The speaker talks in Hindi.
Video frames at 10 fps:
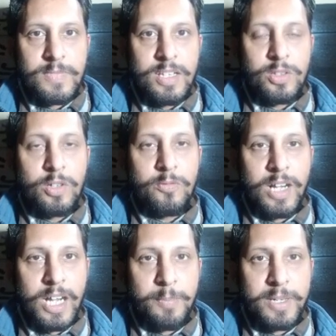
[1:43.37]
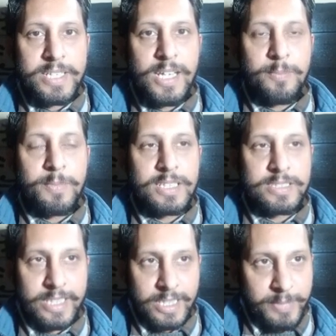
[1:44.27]
तो वहाँ पर ये अपना
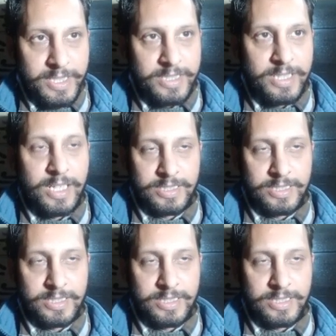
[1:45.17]
स्टेक बेच के